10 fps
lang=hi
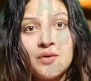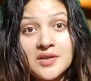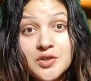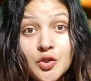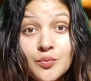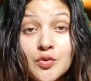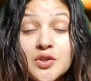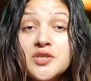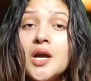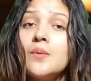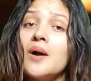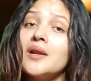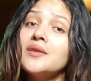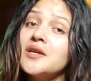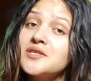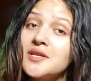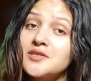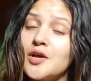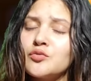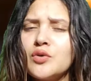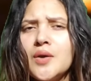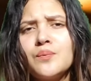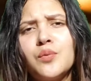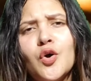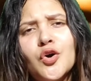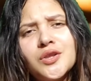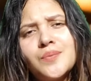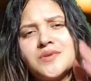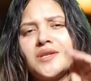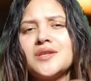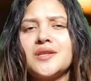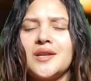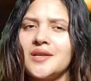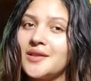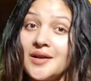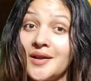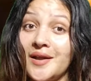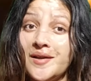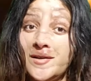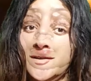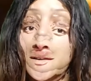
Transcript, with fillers: वैसे तो मोदी जी हमारे देश के साधुओं के बहुत ही पसंदीदा नेता रहे हैं